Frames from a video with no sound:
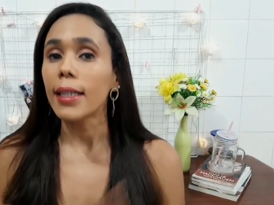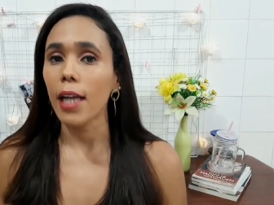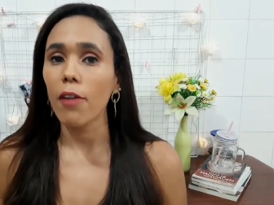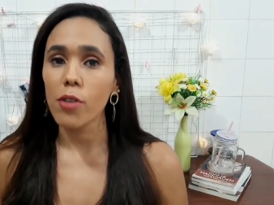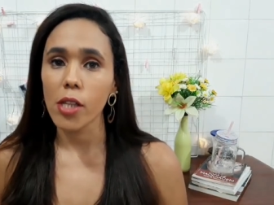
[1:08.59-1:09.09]

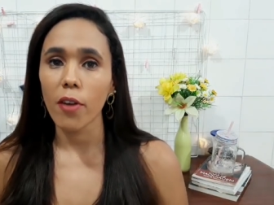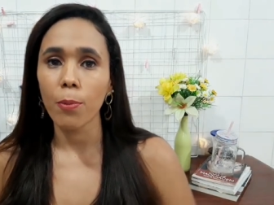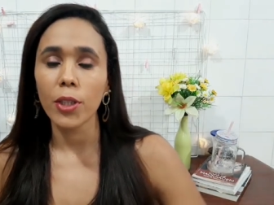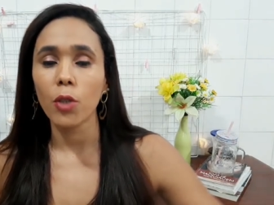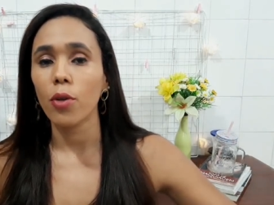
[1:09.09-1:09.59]
Lá você vai
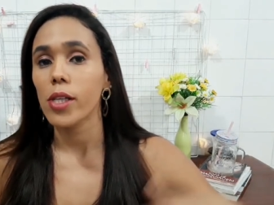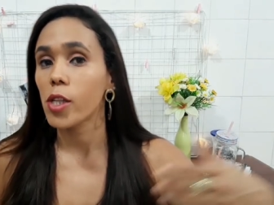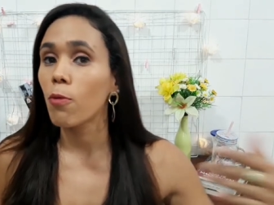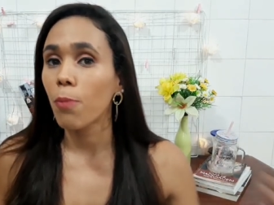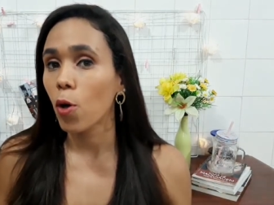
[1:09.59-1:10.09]
poder
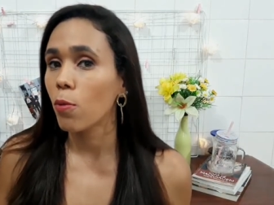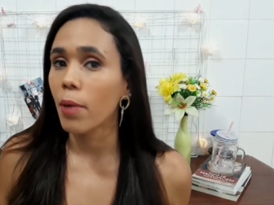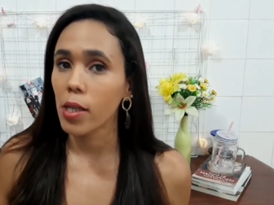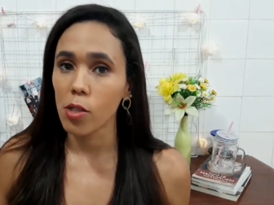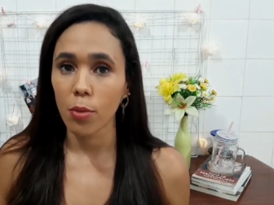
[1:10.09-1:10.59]
conhecer um pouco
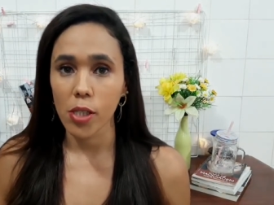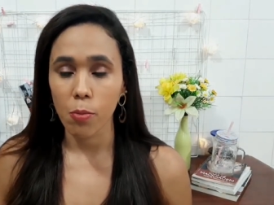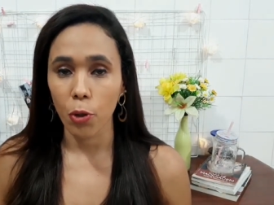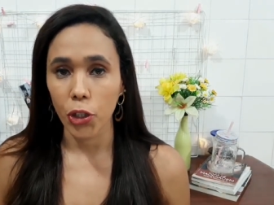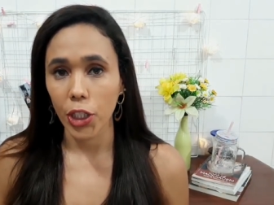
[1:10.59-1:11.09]
mais sobre esse
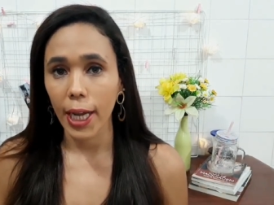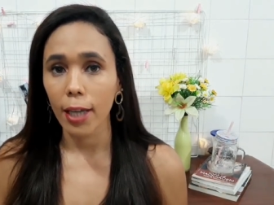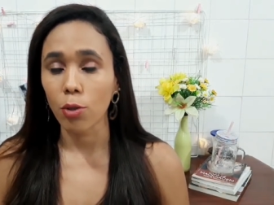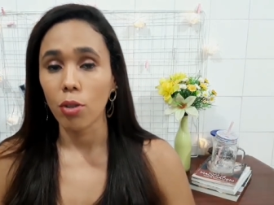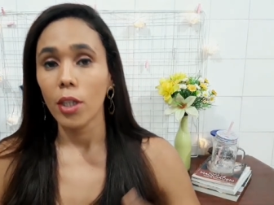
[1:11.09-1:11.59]

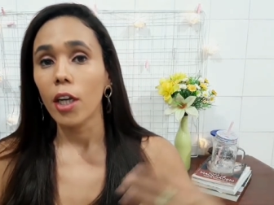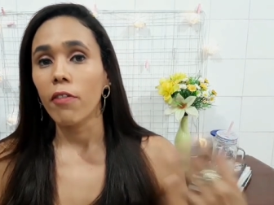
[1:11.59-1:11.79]
projeto,